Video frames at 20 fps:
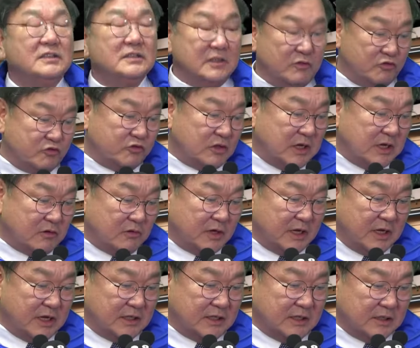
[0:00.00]
이제 추가로
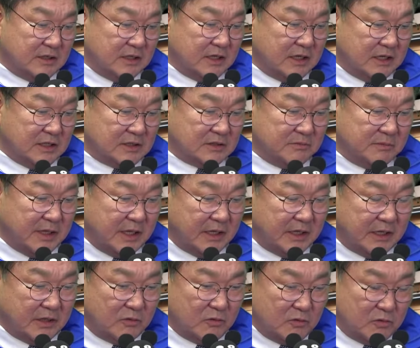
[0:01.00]
해야 될 때가 지금
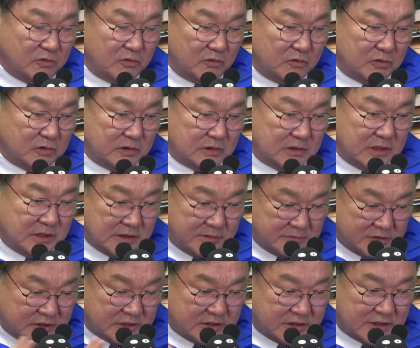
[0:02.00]
4개 동 상담
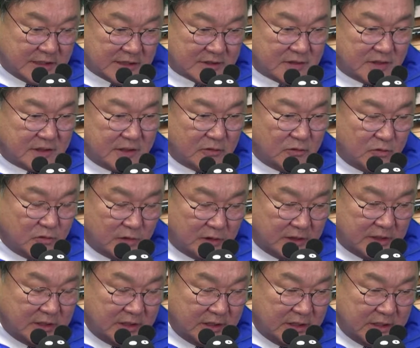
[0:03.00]
전체 5개
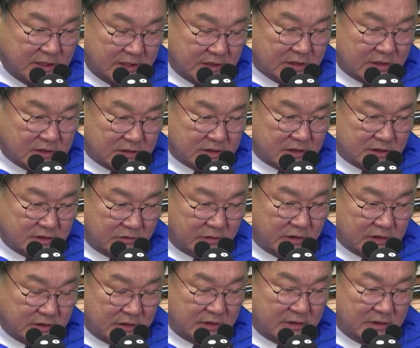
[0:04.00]
동이 결정이
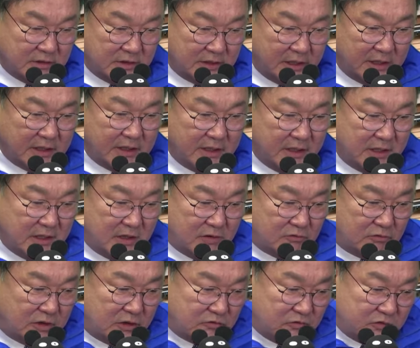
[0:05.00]
되어 있는데
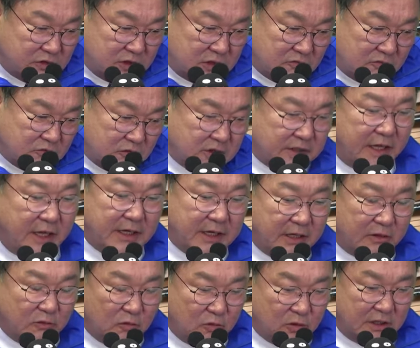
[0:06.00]
우리 수정구는 네.
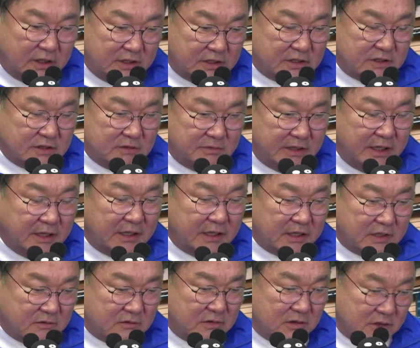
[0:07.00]
4개 동이
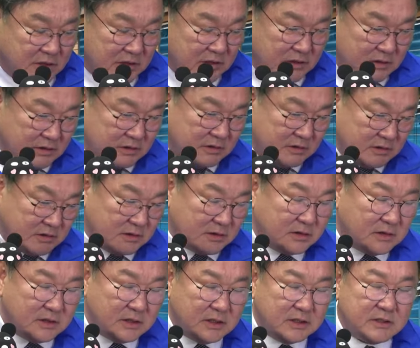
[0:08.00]
4개
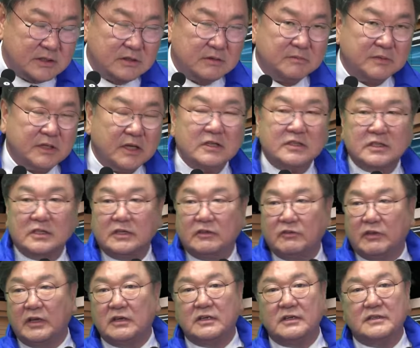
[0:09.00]
이 지금 결정이
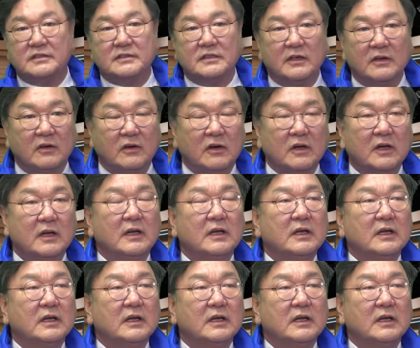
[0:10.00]
되어 있어요. 네.